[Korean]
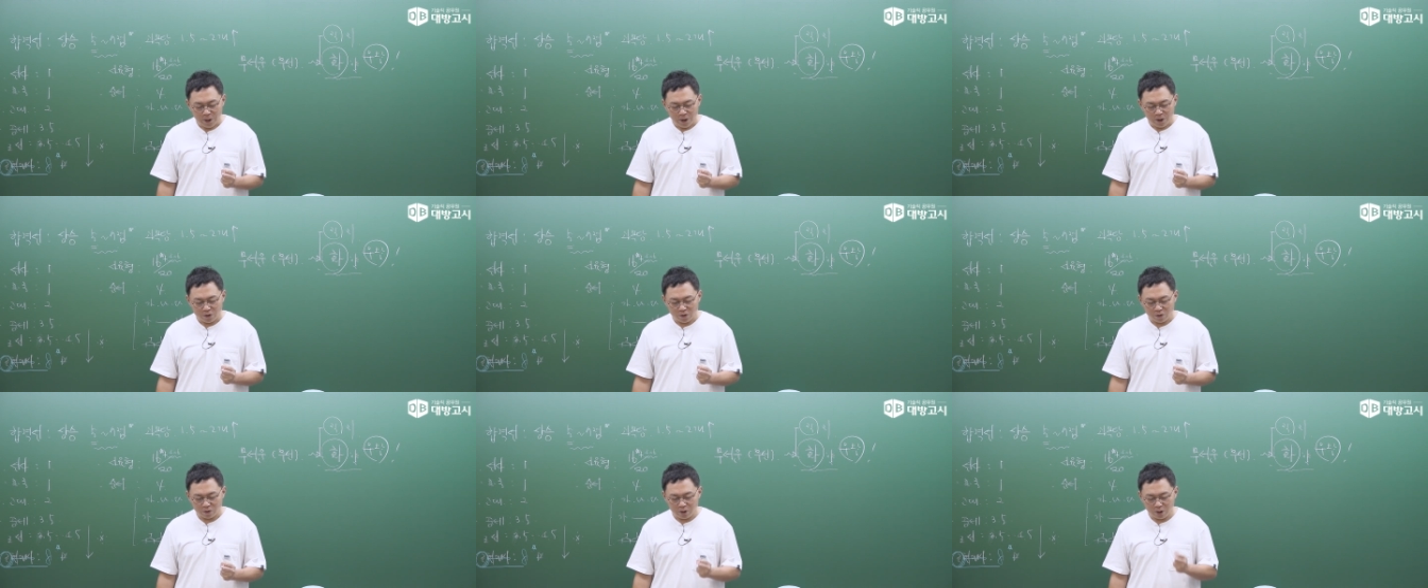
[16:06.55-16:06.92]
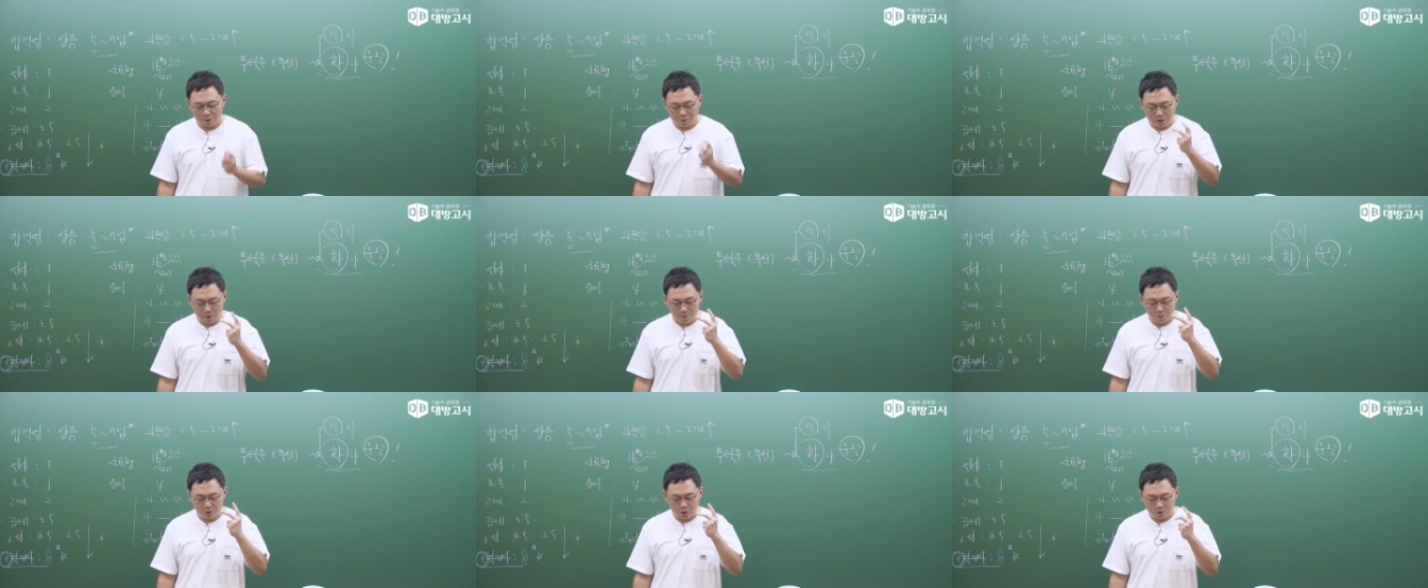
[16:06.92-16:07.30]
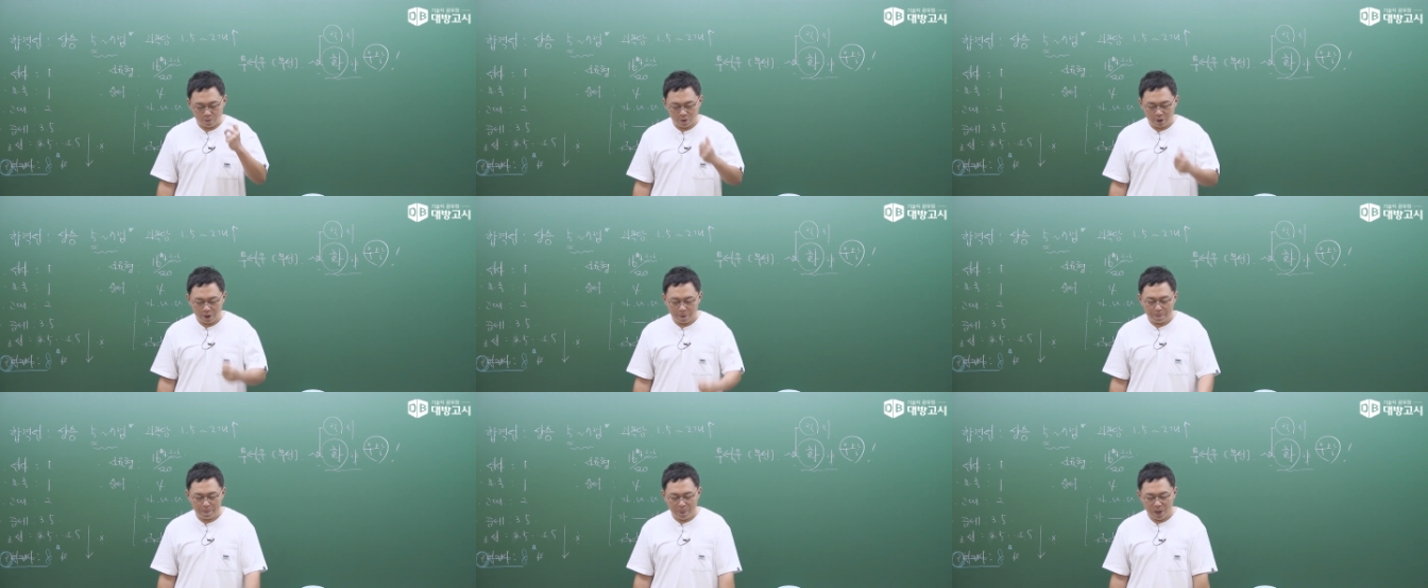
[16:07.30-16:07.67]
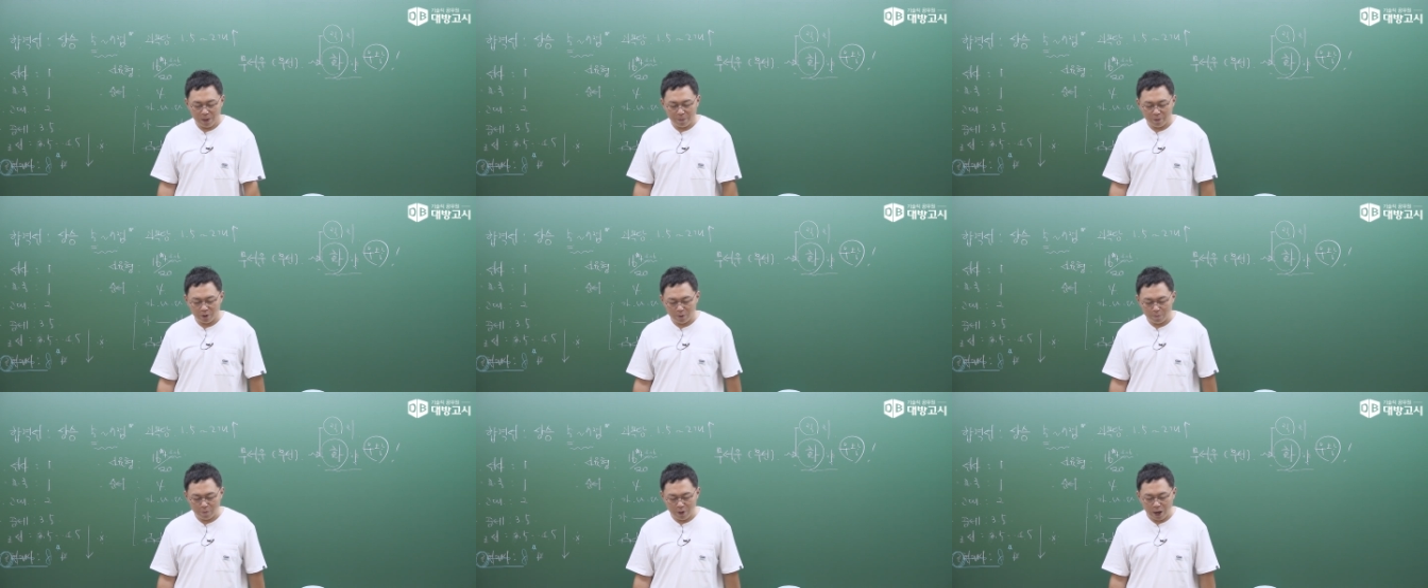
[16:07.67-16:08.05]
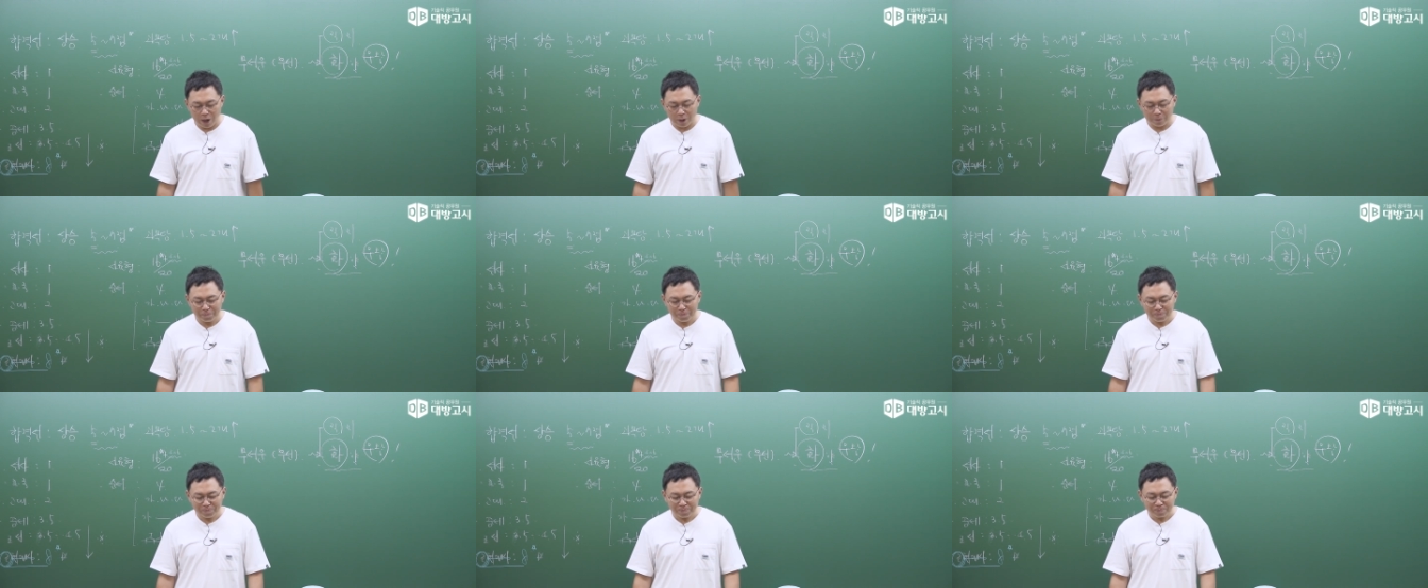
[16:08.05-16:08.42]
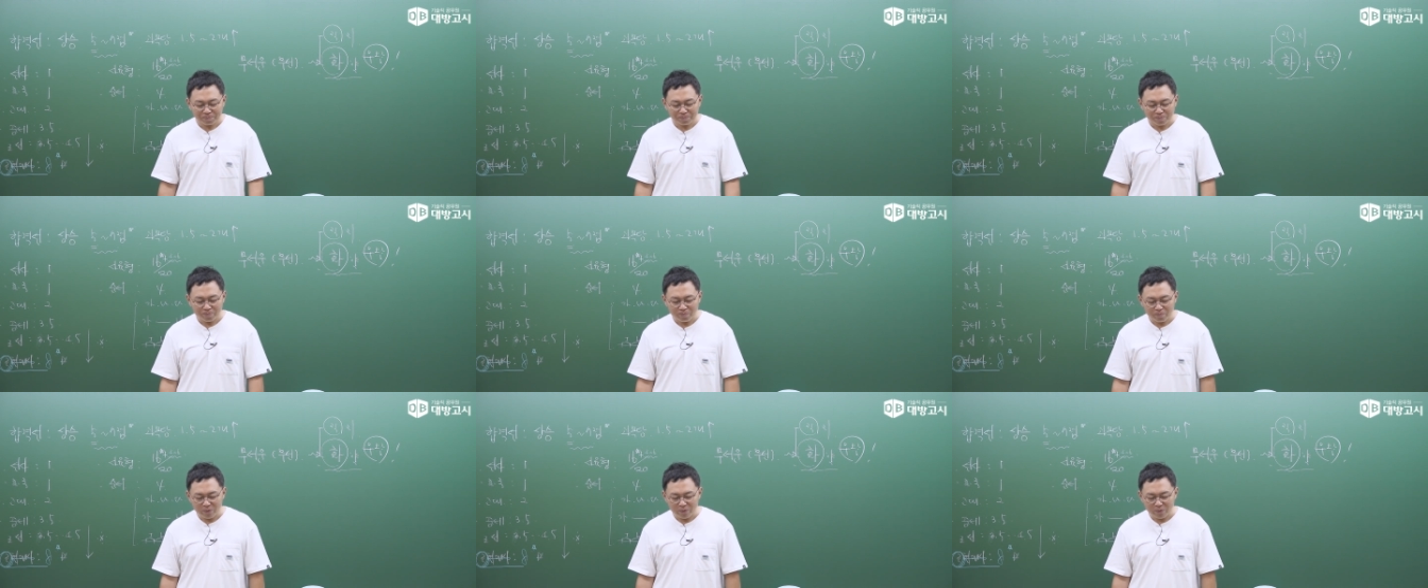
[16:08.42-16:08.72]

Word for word: 정답 3번입니다. 8번입니다.